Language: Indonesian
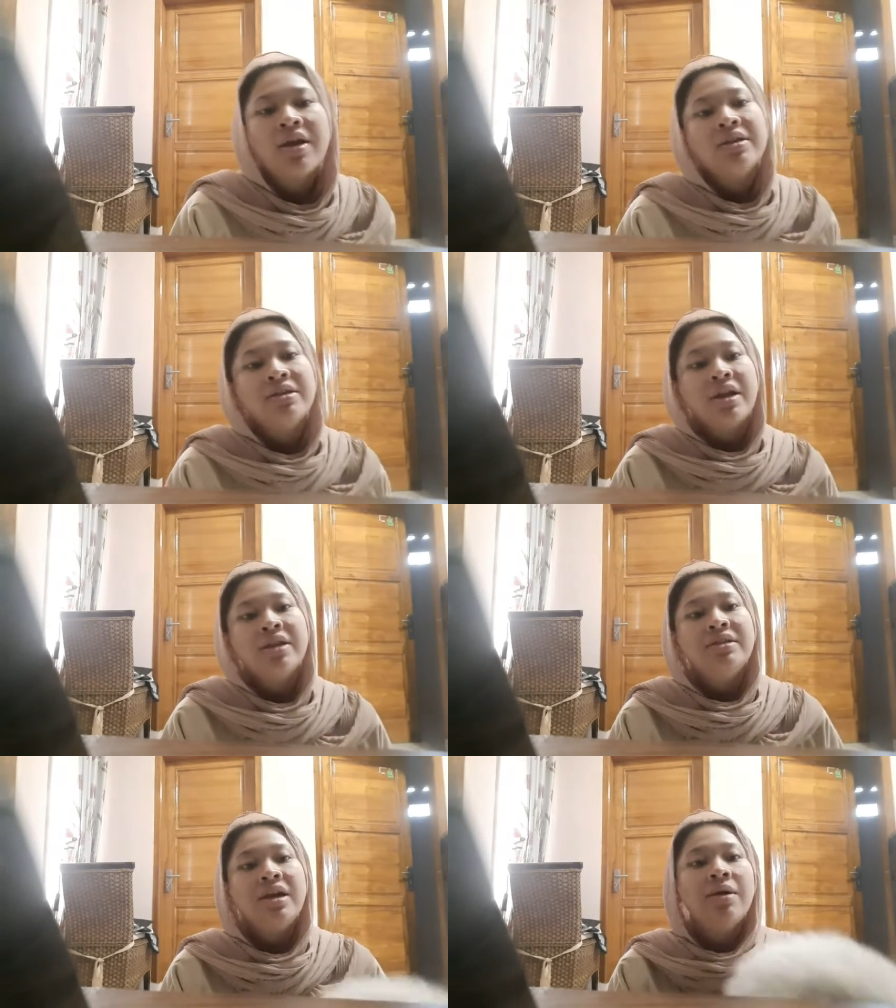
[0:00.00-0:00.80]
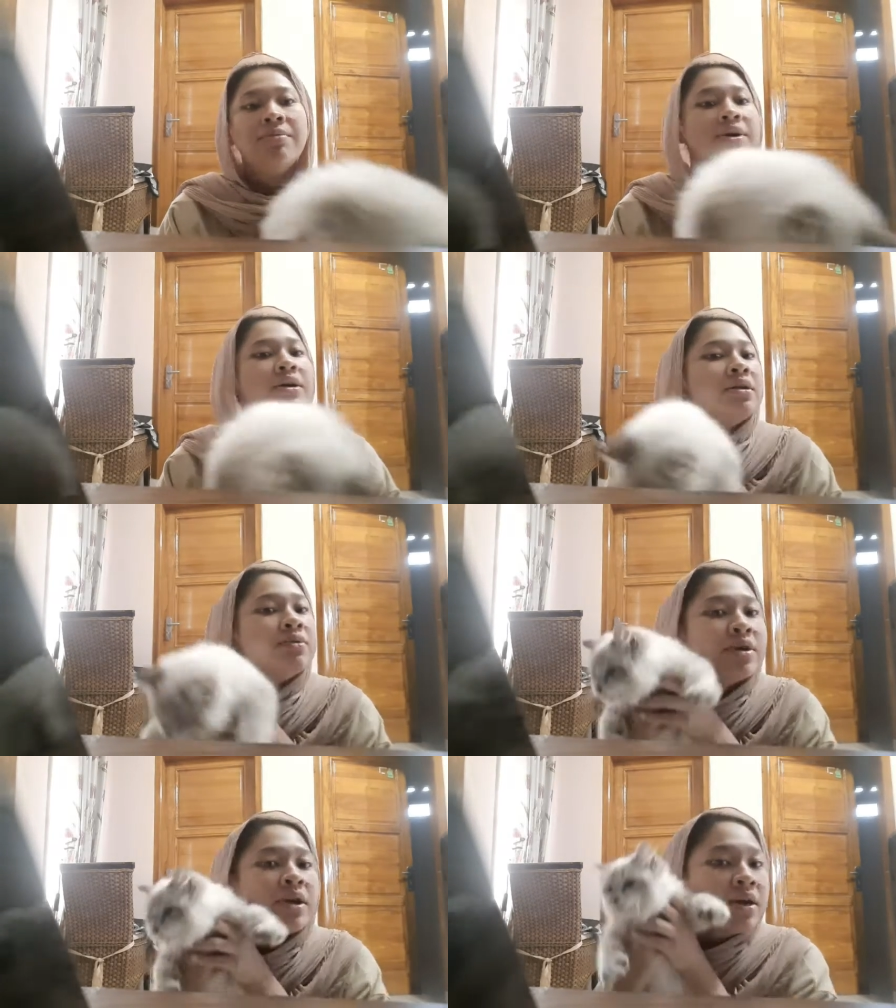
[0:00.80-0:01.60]
stres yang
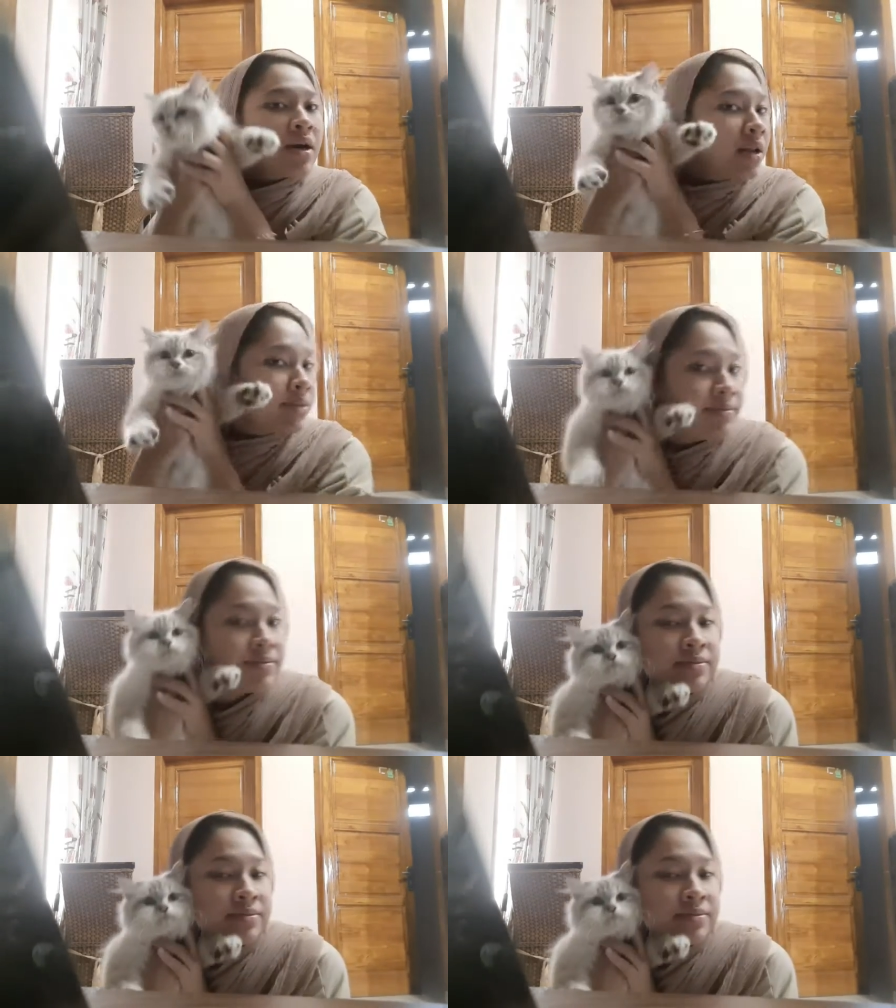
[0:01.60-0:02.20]
merugikan,